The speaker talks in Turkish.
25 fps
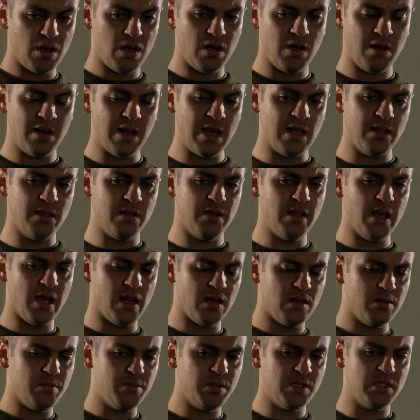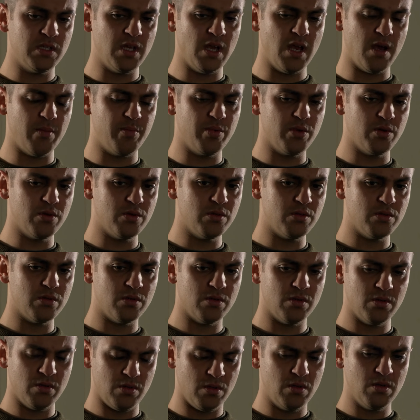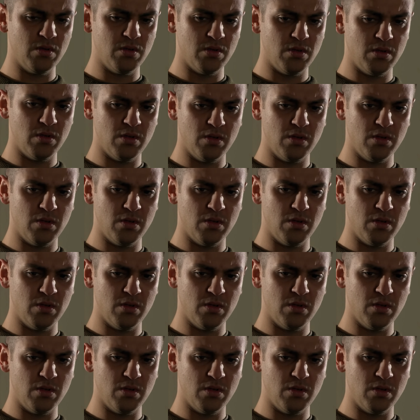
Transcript: Nedir yani? Biz de yapıyoruz. Biz